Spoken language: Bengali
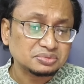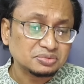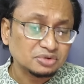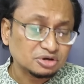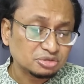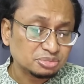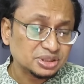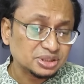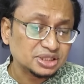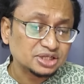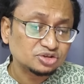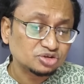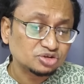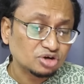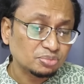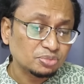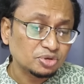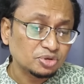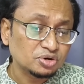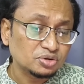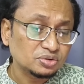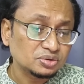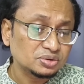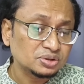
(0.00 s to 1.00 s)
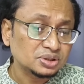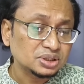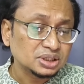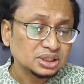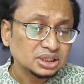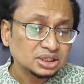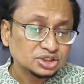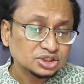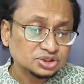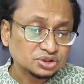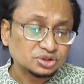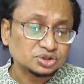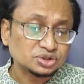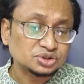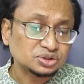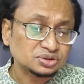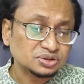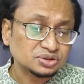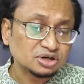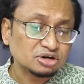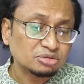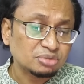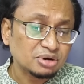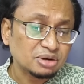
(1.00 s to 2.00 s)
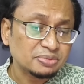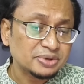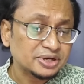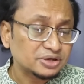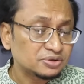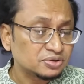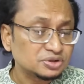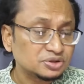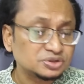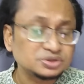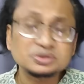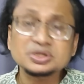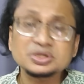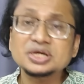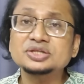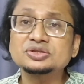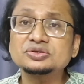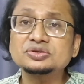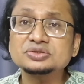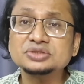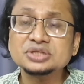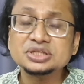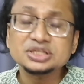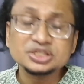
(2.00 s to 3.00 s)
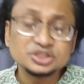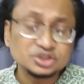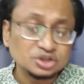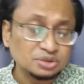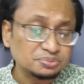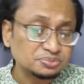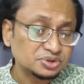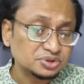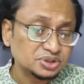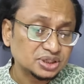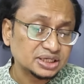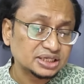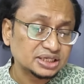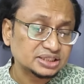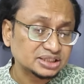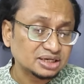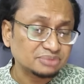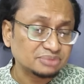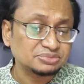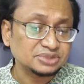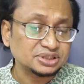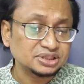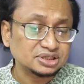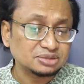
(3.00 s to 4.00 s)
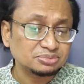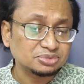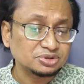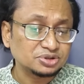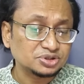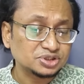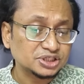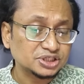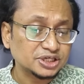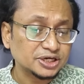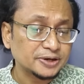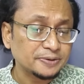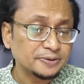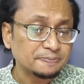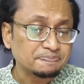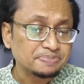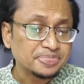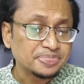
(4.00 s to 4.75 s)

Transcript: কর্মীদের দমন স্বচ্ছতার অভাব এগুলোর জন্য আন্তর্জাতিক সম্প্রদায়কে চাপ দিতে বলছেন